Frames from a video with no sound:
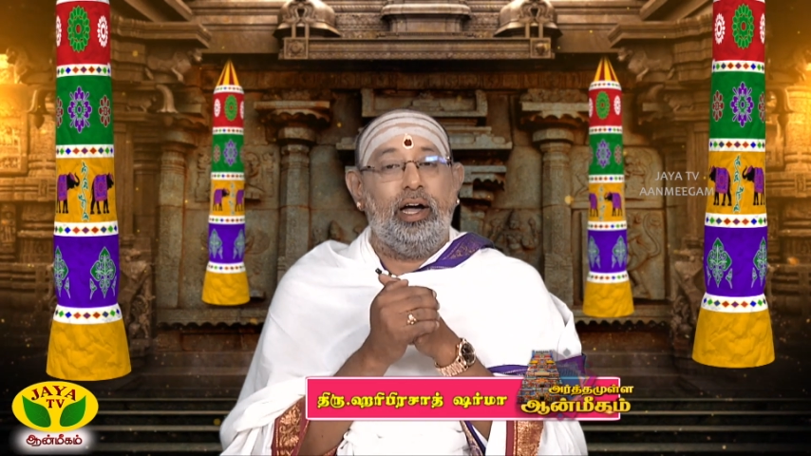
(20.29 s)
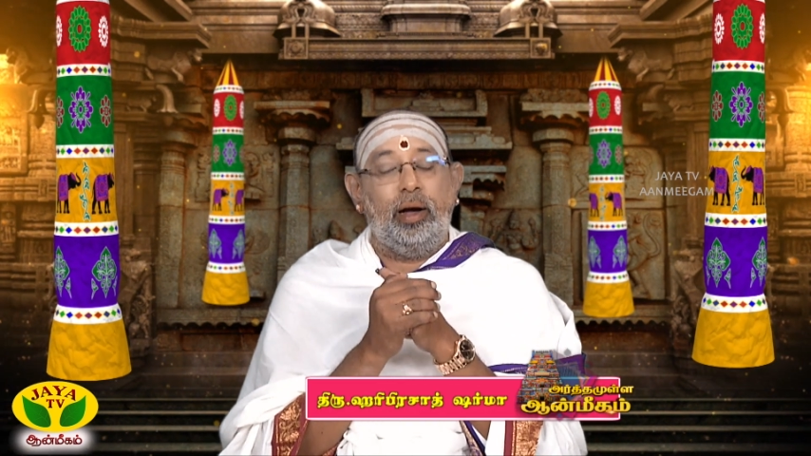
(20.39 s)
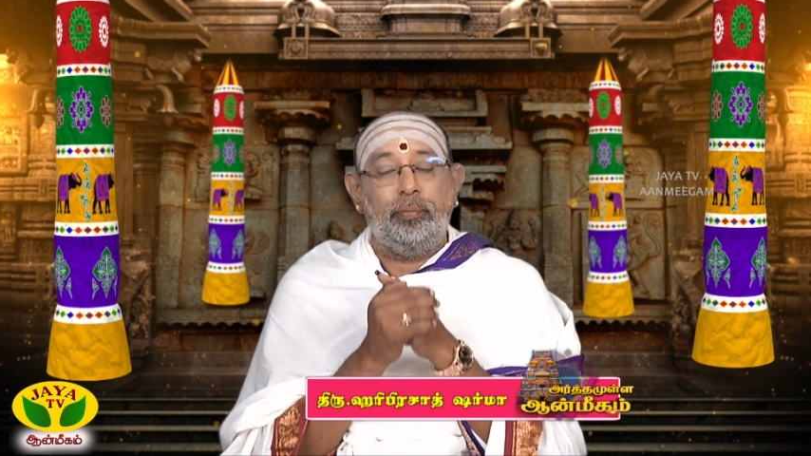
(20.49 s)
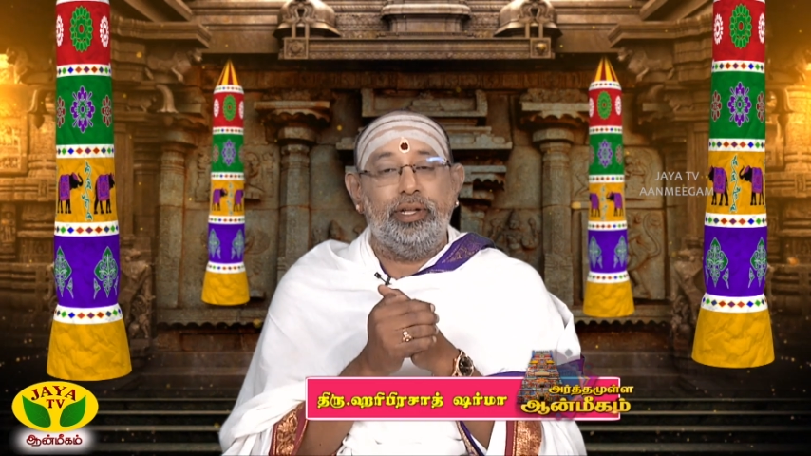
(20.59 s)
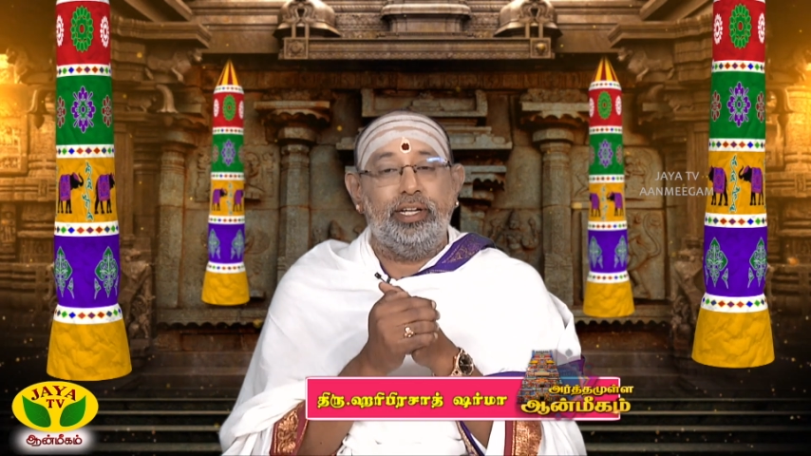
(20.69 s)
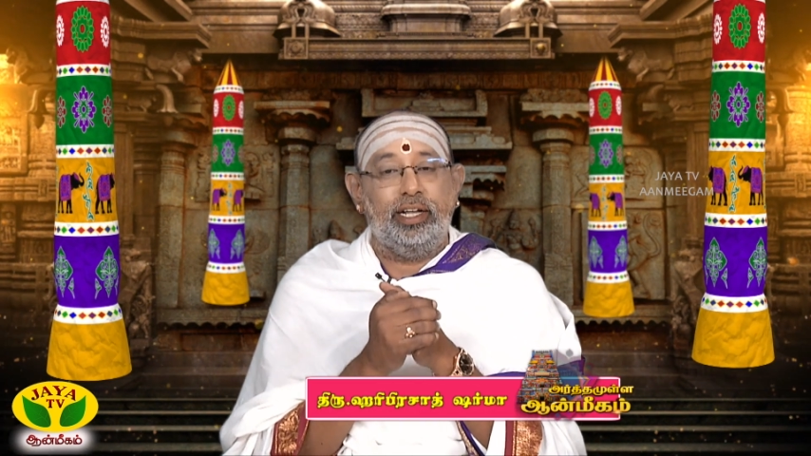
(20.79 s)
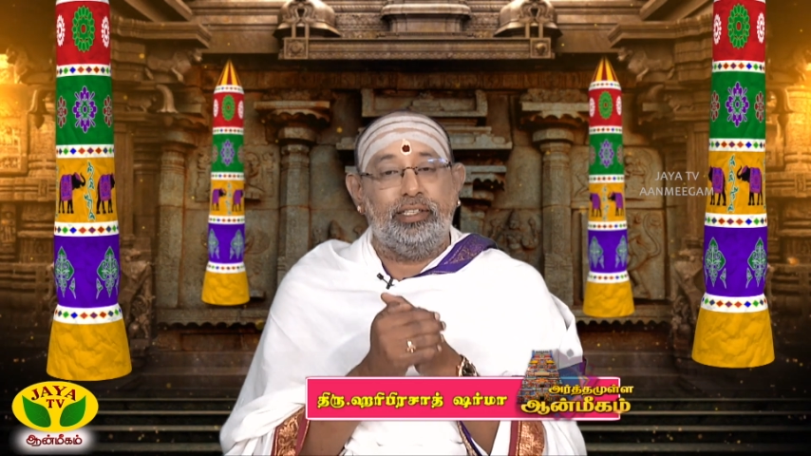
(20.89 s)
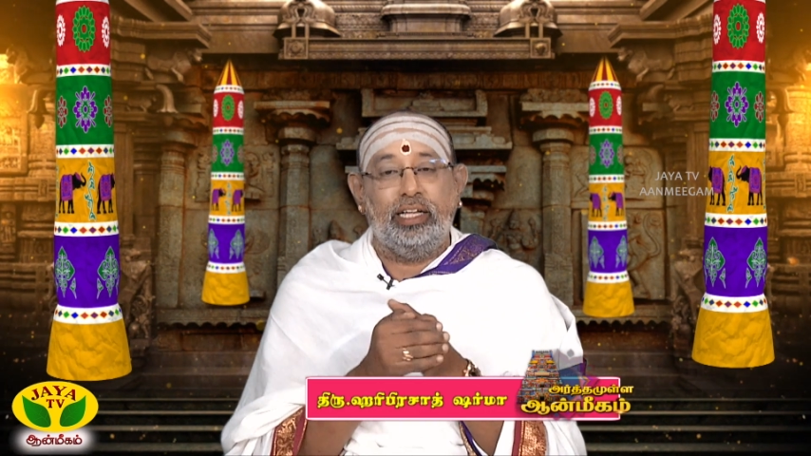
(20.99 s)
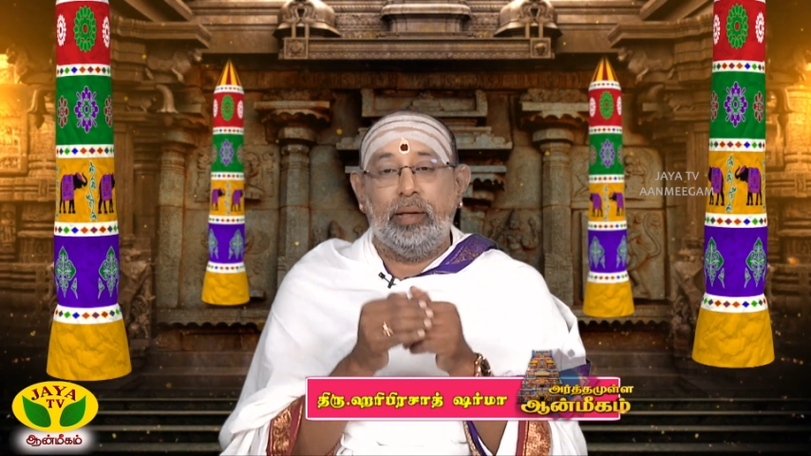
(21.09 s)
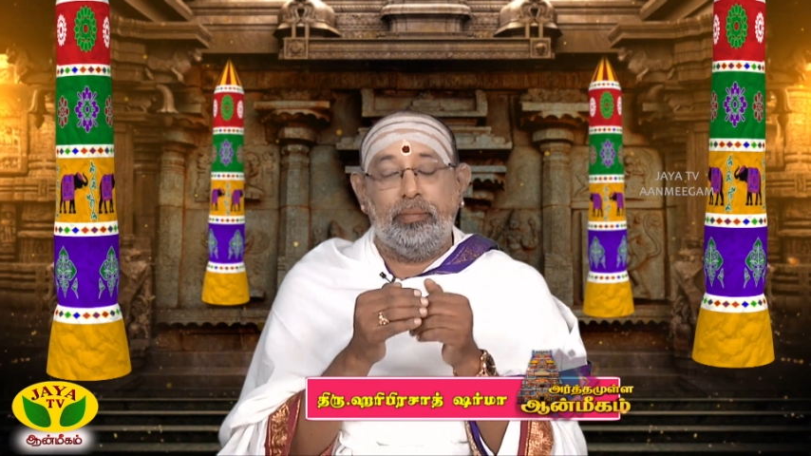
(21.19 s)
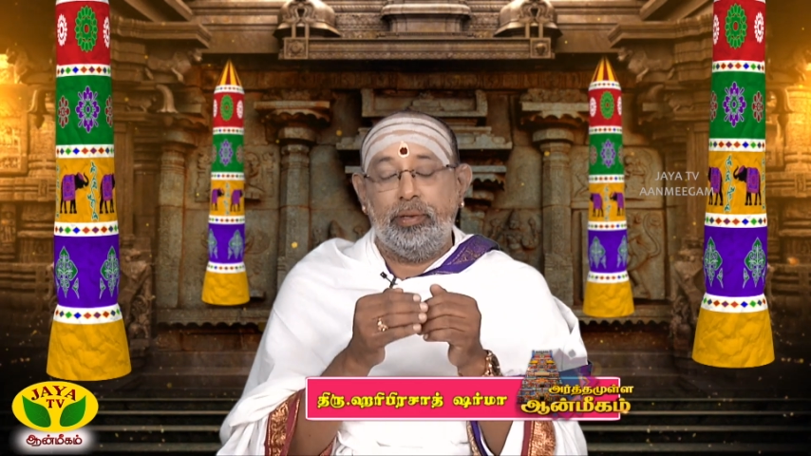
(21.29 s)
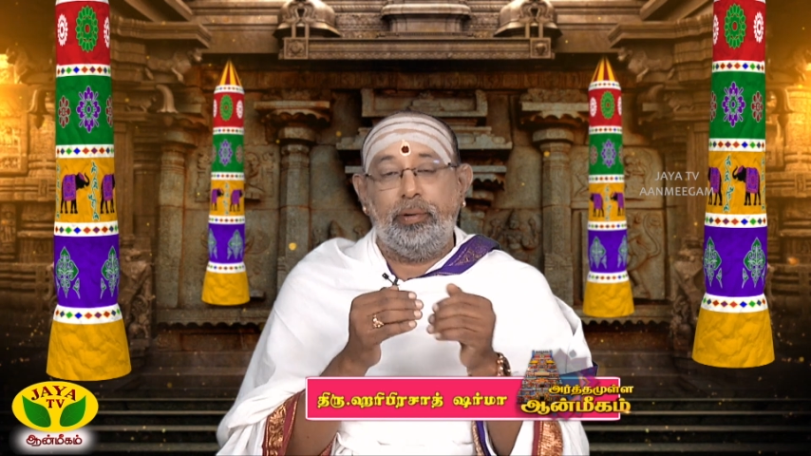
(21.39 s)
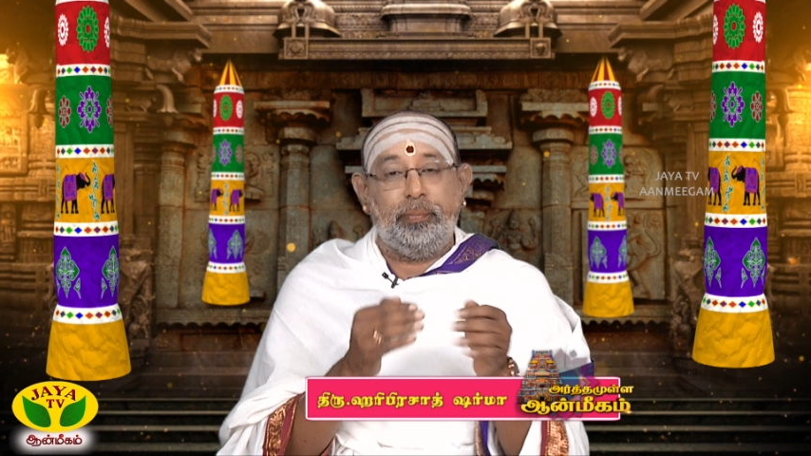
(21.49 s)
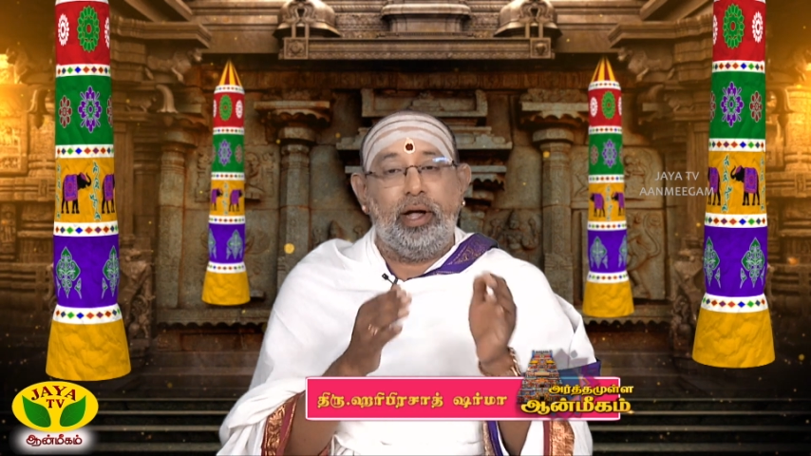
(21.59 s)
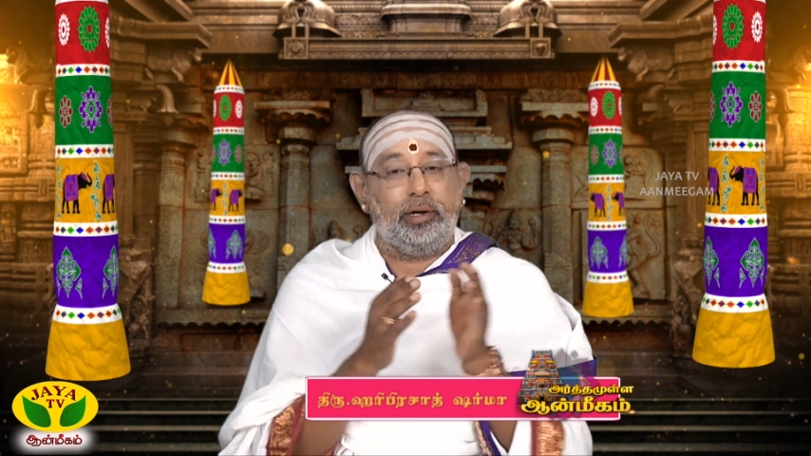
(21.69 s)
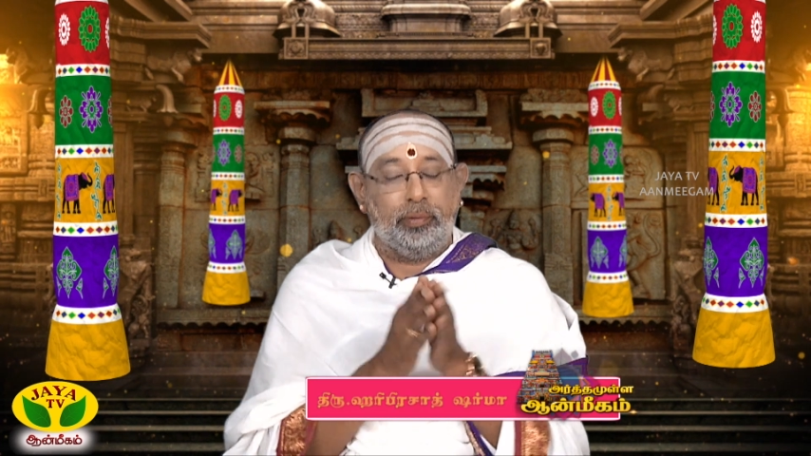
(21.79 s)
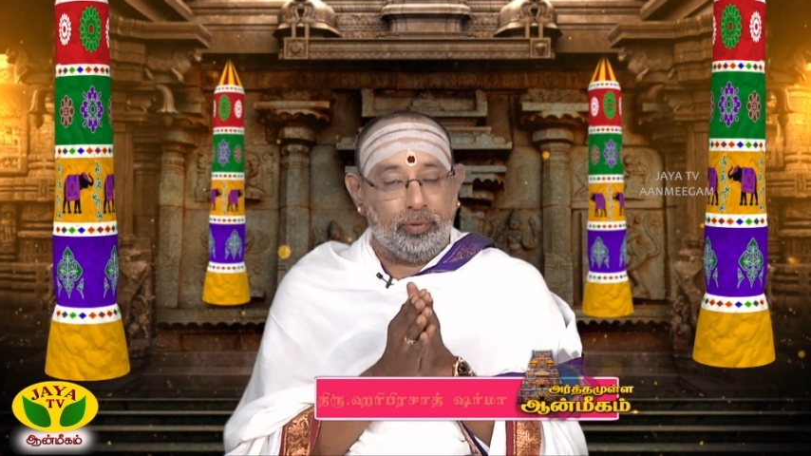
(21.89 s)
அப்படிங்கிறத நம்ம இப்போ பார்க்க